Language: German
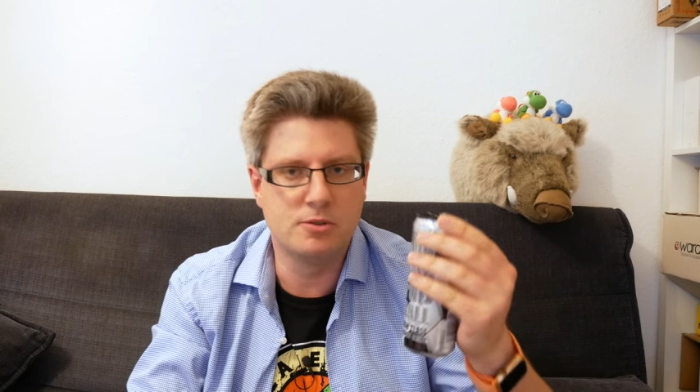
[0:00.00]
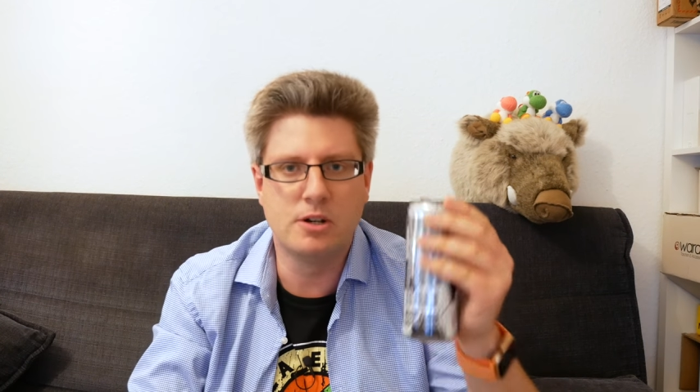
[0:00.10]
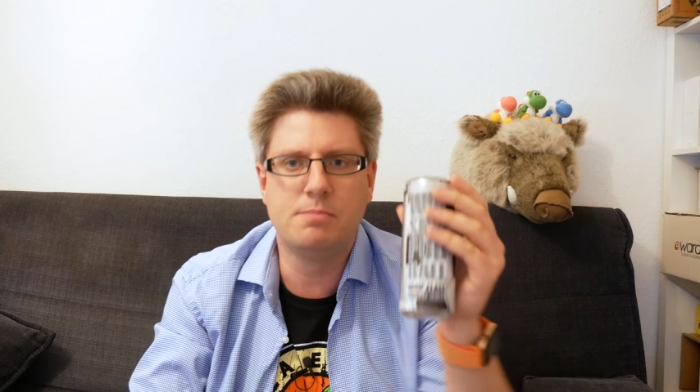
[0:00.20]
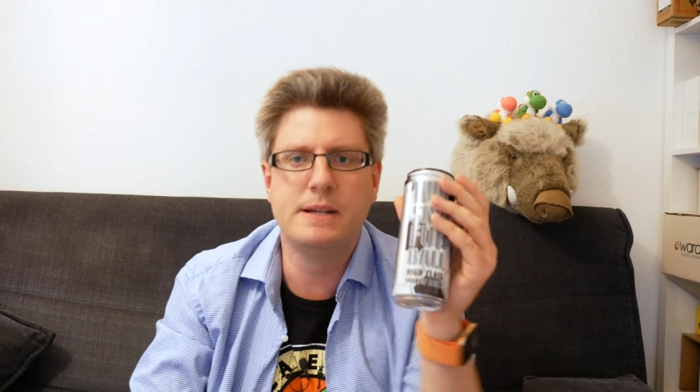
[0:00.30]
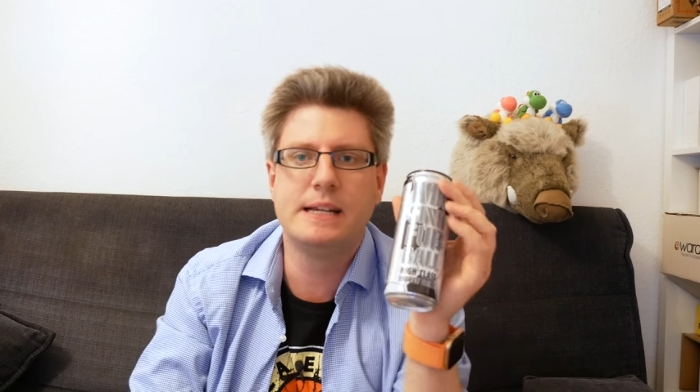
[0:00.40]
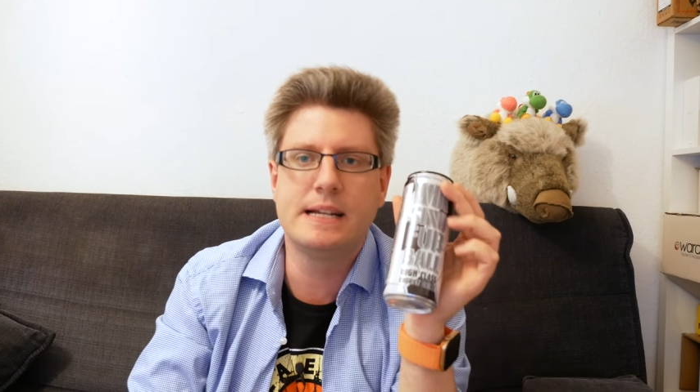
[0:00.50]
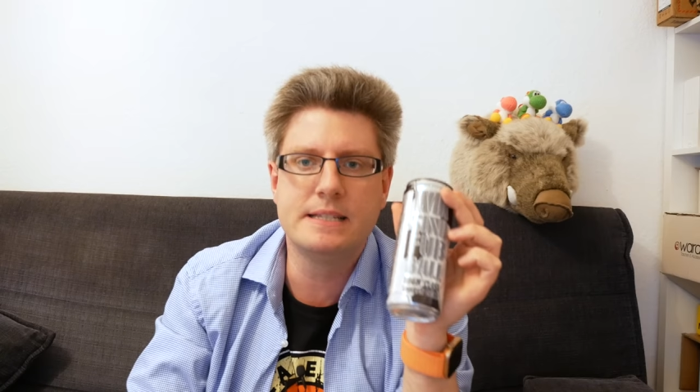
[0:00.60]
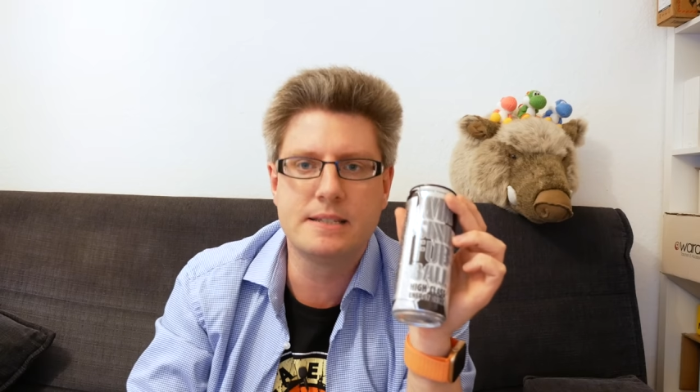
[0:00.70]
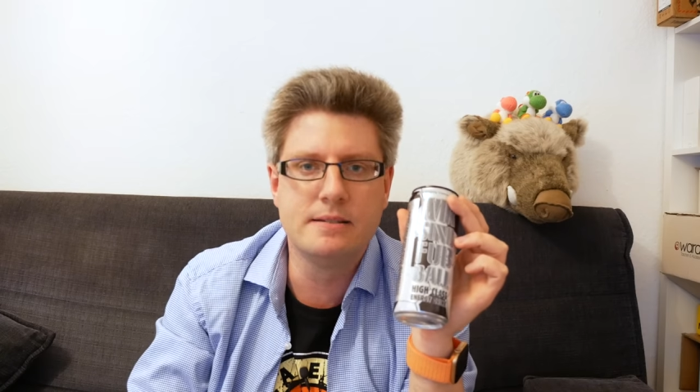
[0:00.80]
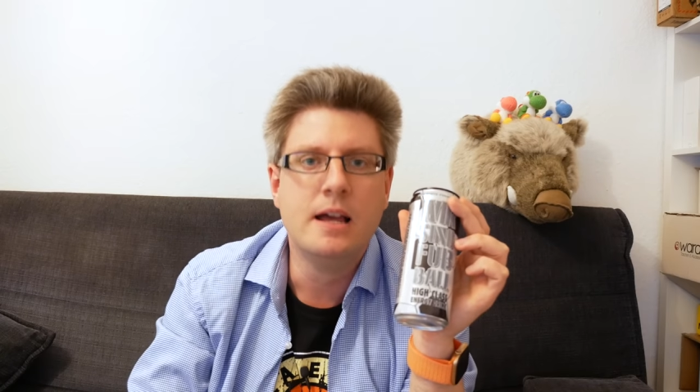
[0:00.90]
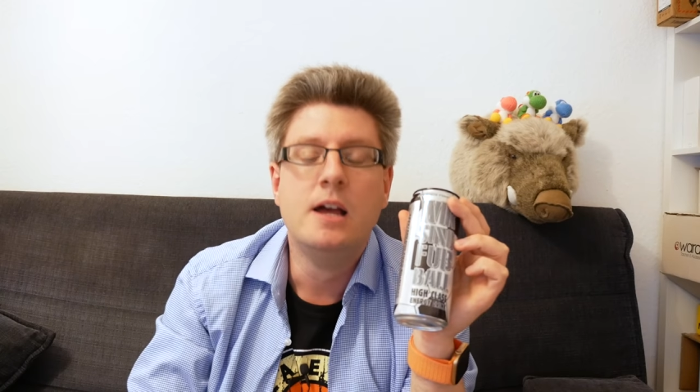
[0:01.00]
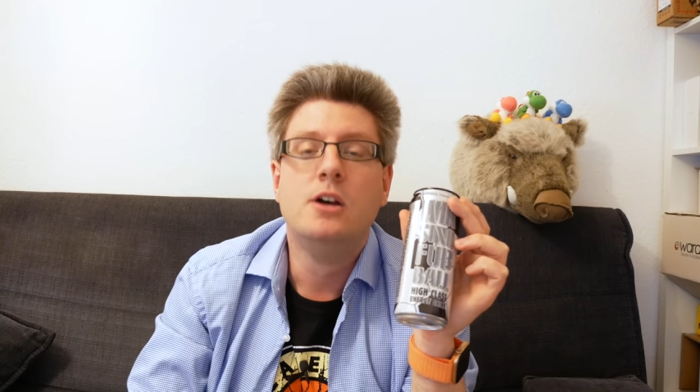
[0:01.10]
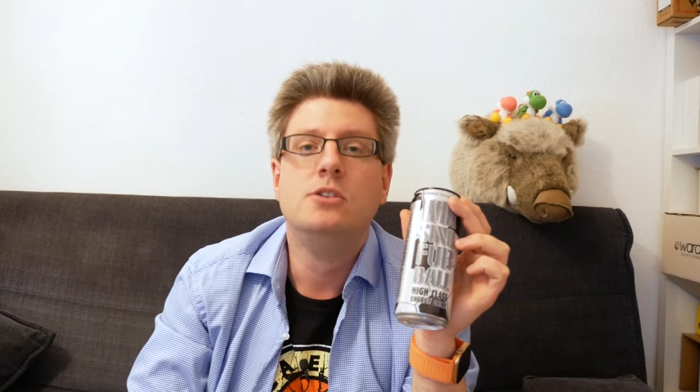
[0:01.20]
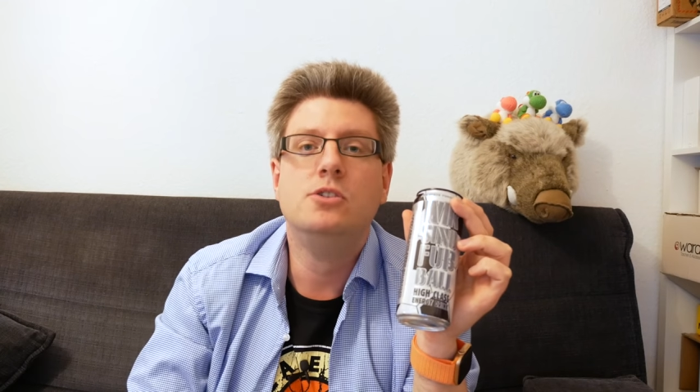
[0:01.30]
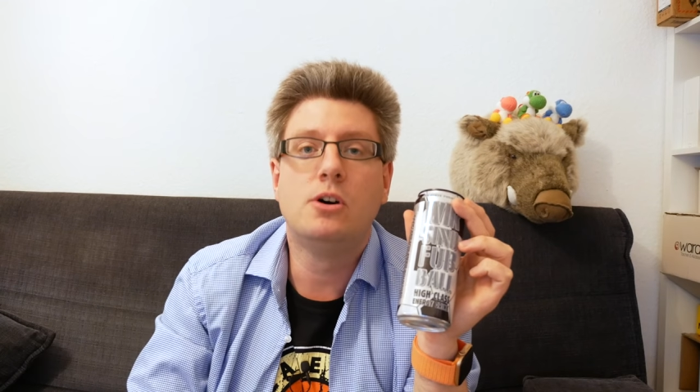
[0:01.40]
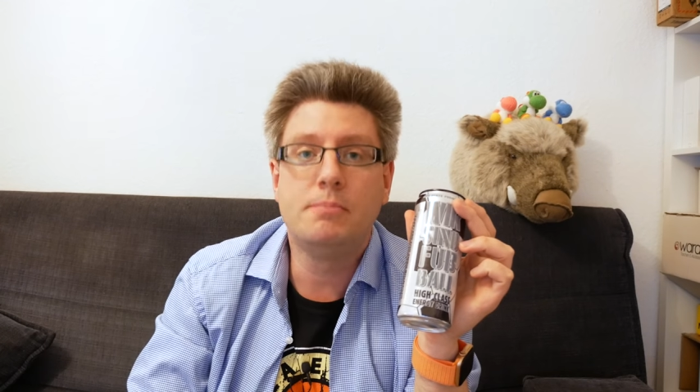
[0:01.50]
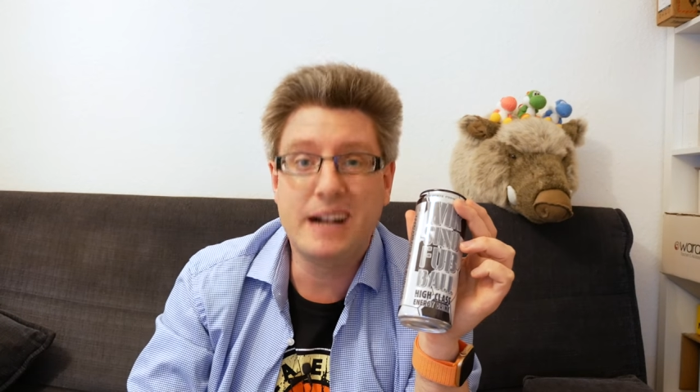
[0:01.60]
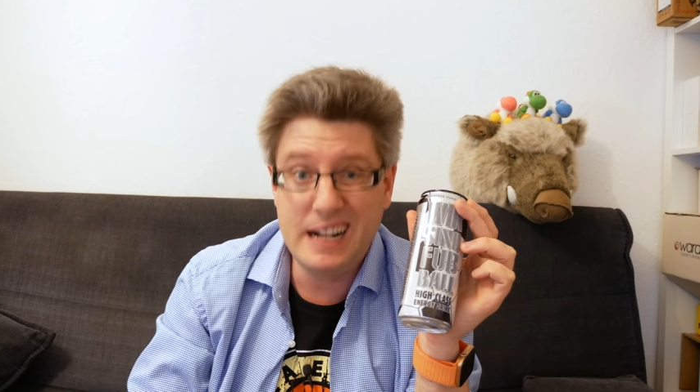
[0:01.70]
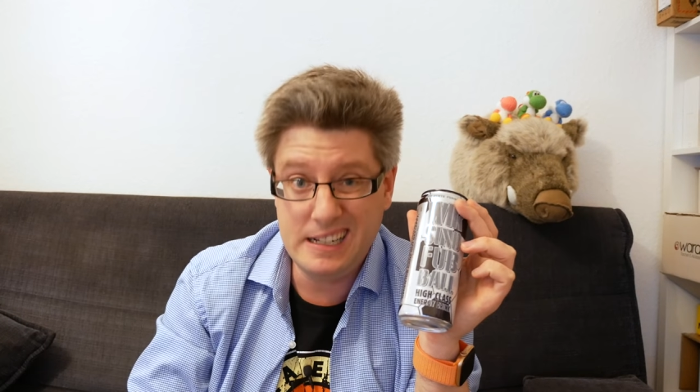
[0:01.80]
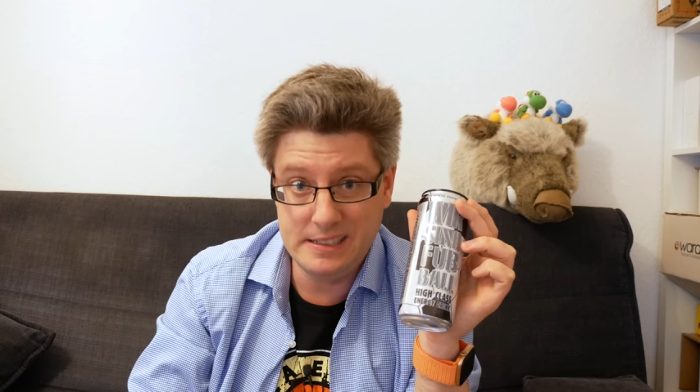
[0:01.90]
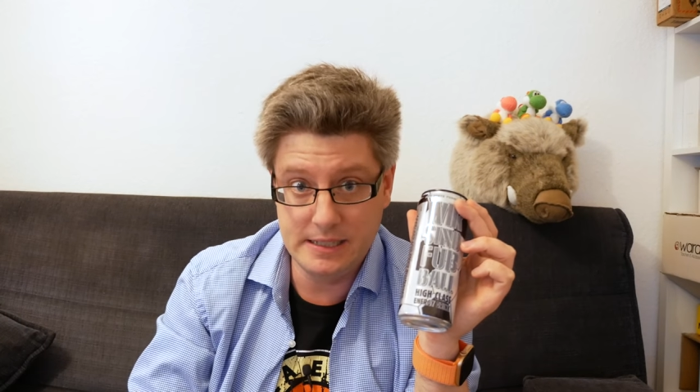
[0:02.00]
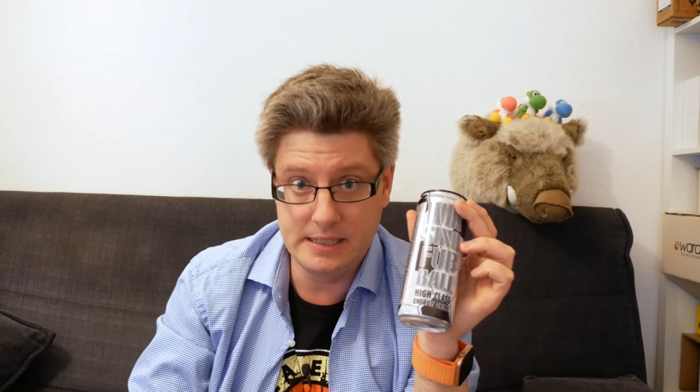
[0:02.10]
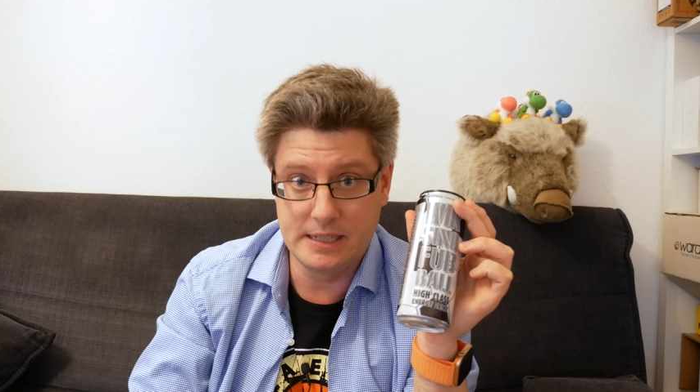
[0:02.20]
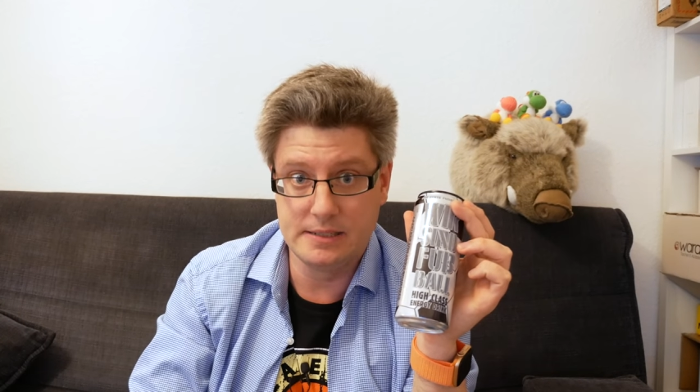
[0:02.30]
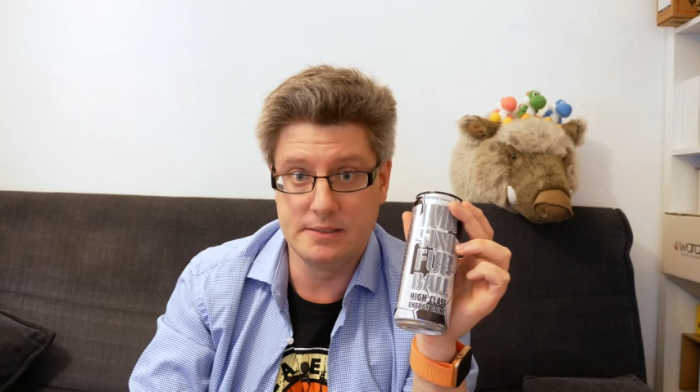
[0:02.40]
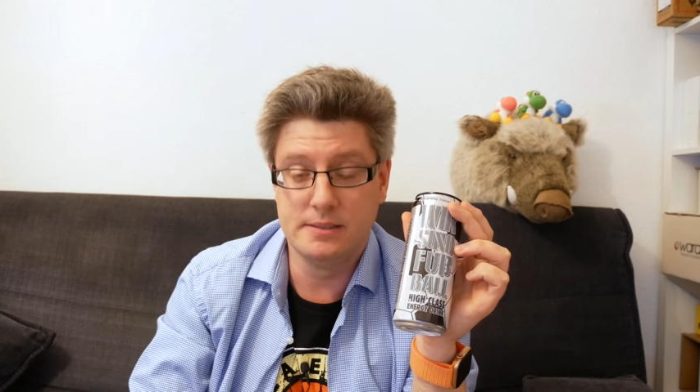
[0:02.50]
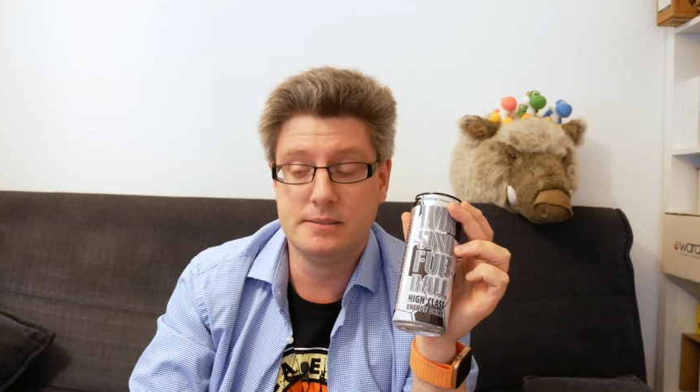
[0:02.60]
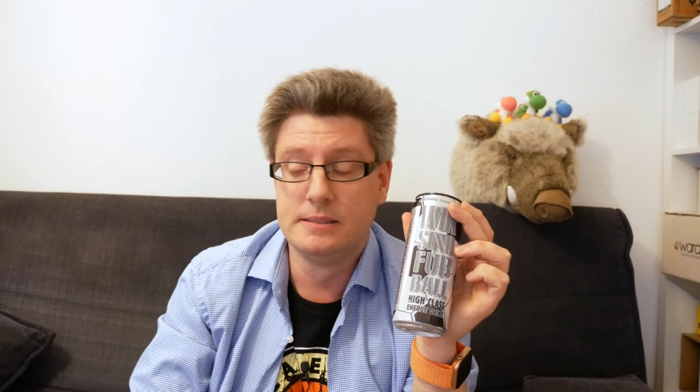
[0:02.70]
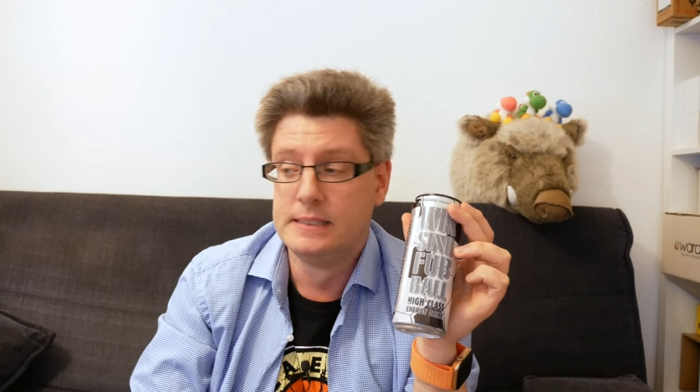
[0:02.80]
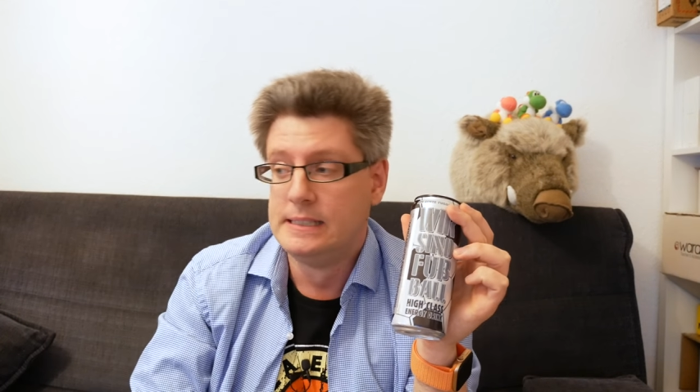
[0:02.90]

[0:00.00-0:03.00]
Und auch mit den ganzen normalen Dingern. Ne?